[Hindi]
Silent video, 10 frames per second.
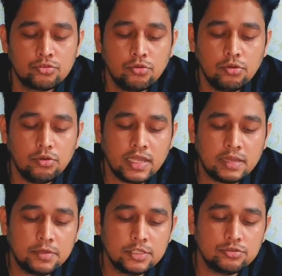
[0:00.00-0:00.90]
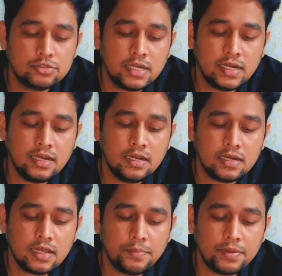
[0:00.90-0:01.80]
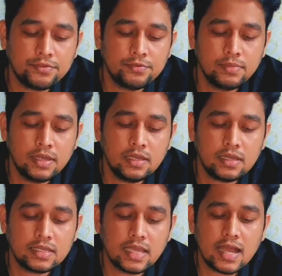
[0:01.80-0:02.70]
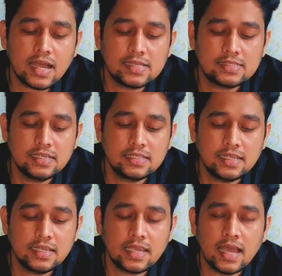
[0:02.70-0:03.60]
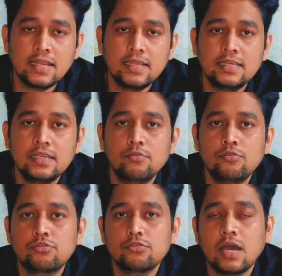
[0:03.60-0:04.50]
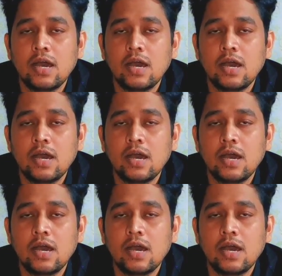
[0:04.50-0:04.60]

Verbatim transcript: तो एक मैशूर सैंडल का परफ्यूम में क्या खासियत है क्या नहीं है वो तो